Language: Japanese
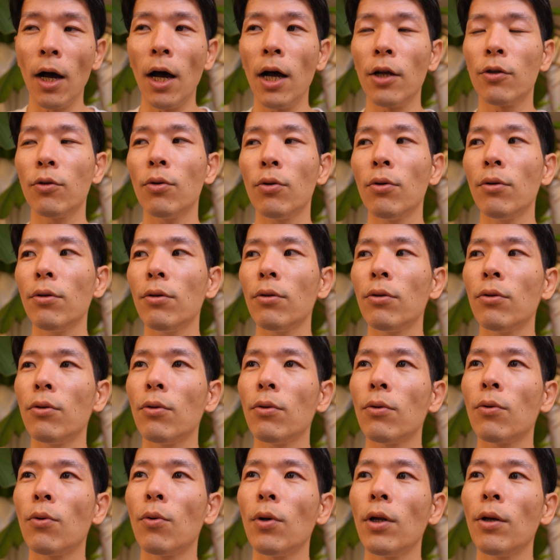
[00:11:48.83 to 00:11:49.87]
ああ、ちょっ
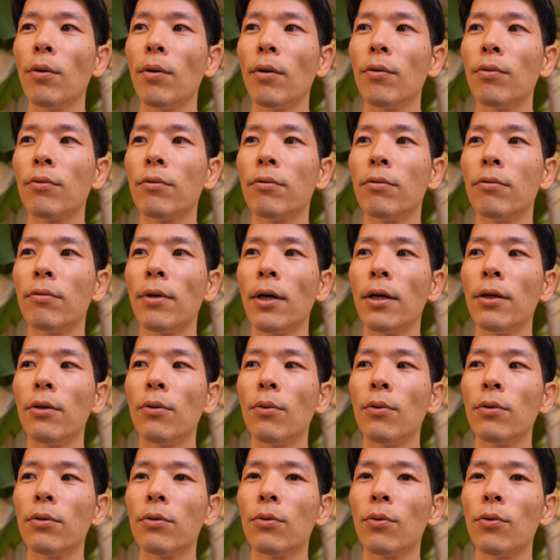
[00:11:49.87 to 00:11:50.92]
とこれは不安
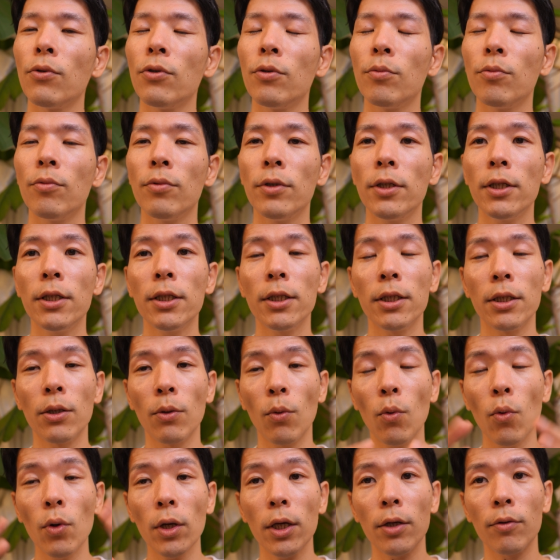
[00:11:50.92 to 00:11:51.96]
要素を自分自身で
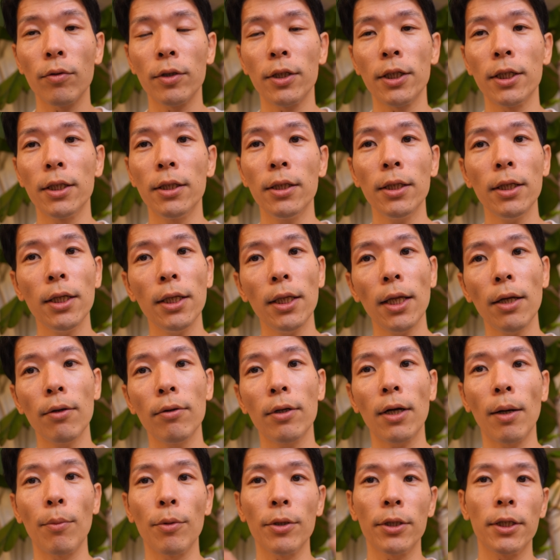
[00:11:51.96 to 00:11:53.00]
大きくしすぎてる
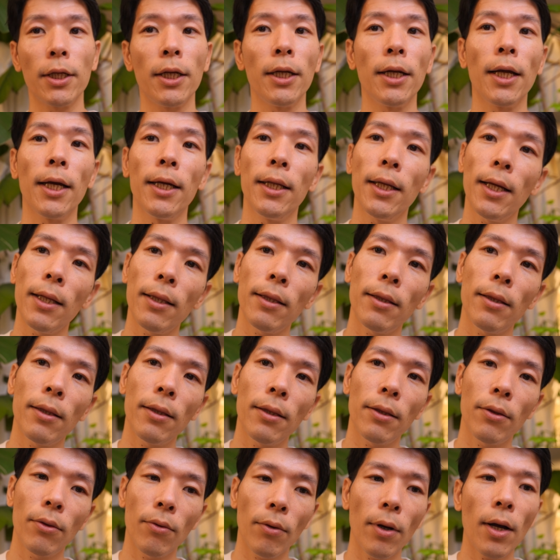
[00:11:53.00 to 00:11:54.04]
かもしれないな、
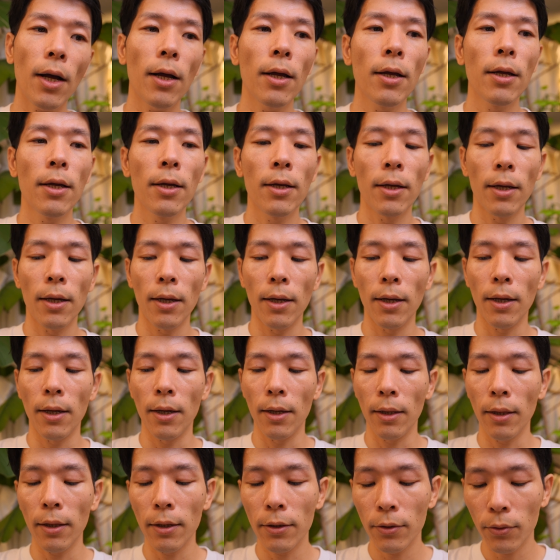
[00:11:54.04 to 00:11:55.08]
とか、
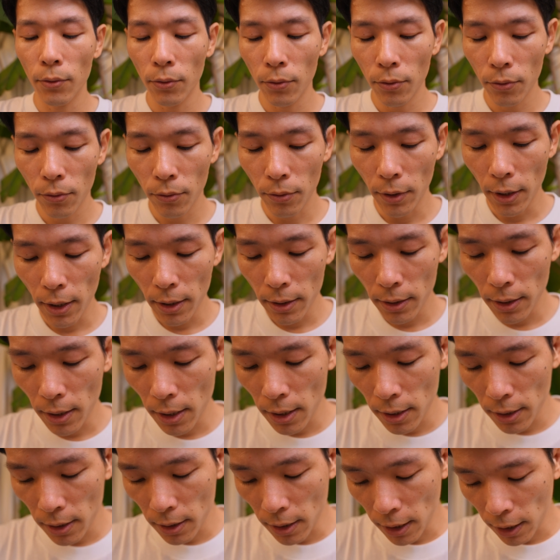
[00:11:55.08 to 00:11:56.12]
えー、そういう冷静
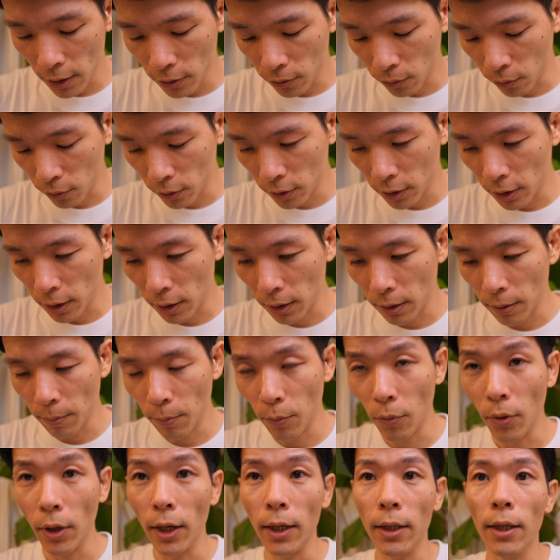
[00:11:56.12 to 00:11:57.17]
に対処して
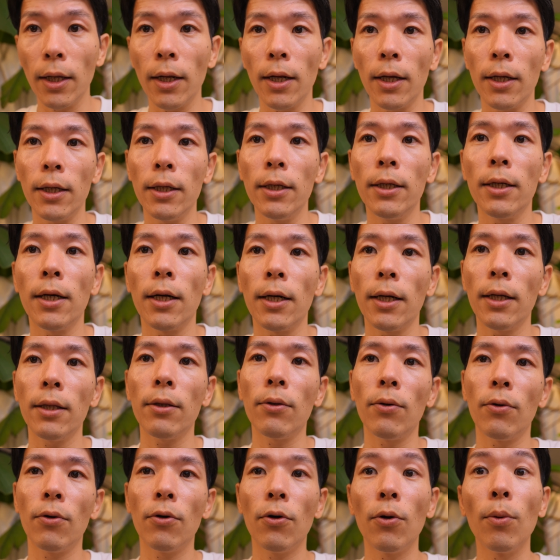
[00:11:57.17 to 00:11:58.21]
もらえたらいいかな
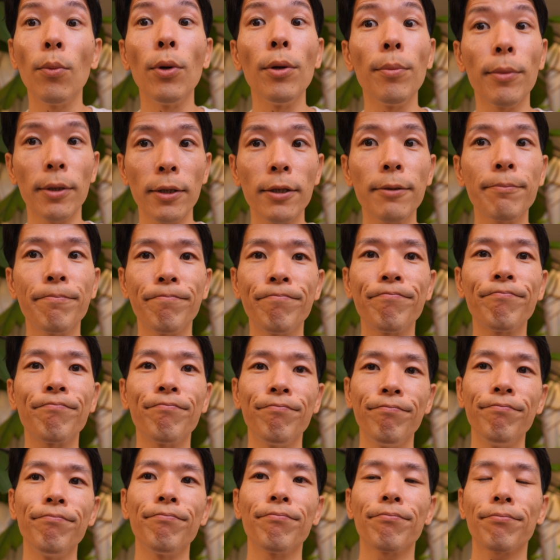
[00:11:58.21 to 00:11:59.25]
と思います。
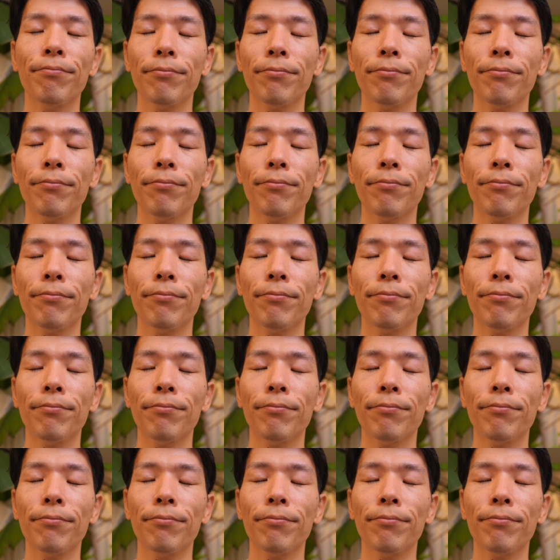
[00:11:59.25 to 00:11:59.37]
うん。